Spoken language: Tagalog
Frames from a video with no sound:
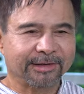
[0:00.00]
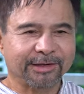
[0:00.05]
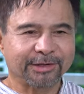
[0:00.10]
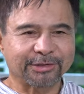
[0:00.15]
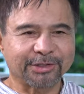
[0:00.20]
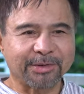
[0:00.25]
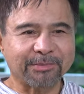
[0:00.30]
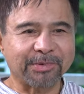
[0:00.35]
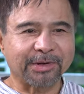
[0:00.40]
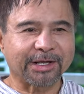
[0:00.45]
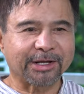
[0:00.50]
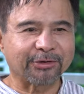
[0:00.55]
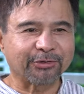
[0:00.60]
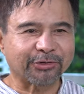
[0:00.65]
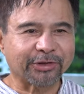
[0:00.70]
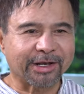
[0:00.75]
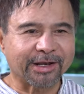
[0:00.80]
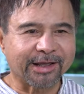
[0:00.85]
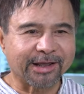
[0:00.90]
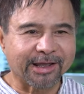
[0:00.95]
Eh, siyempre,
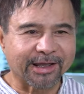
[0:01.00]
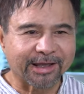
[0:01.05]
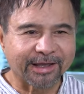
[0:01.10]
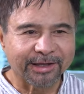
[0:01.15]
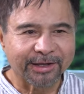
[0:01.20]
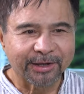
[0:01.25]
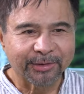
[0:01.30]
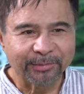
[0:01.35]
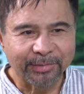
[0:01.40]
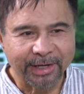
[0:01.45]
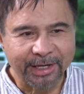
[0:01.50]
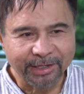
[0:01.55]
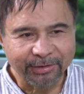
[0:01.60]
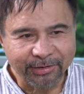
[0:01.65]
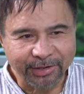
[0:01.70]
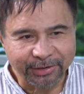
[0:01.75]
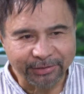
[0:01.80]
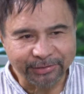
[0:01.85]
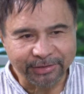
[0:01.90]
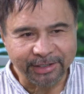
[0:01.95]
ganun talaga.
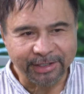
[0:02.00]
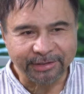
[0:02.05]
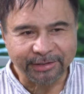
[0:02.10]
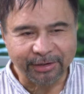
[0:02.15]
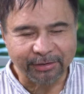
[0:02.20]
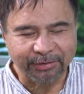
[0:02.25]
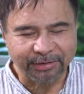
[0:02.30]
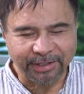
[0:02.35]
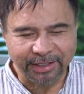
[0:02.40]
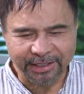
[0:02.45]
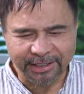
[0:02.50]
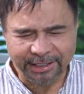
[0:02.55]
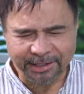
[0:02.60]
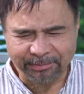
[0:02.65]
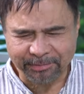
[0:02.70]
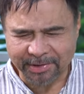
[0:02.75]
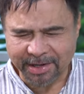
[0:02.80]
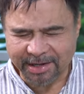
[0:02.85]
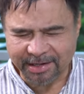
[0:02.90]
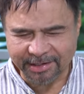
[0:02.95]
Pangalawa, yung tinatawag na
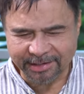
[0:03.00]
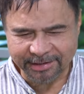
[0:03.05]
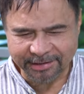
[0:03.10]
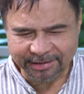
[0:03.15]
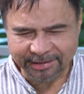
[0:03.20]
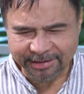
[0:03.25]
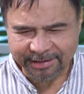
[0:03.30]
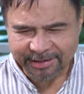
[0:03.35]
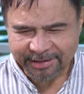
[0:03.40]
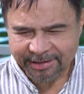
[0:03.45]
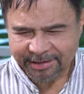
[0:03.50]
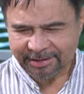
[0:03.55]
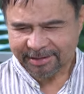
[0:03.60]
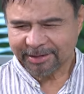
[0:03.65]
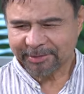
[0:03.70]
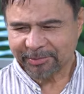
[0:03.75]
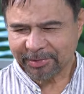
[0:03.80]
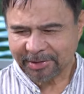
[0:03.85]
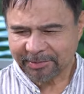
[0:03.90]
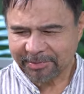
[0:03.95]
hirap kang
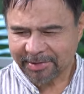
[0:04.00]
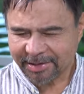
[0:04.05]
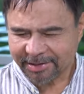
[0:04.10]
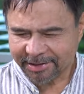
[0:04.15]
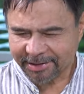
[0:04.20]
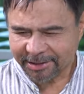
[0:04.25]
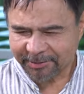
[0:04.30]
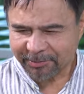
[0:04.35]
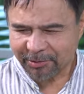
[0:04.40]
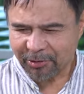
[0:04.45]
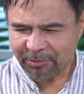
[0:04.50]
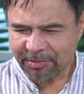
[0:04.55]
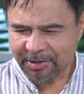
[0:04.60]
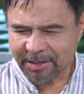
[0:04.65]
Parang hirap ko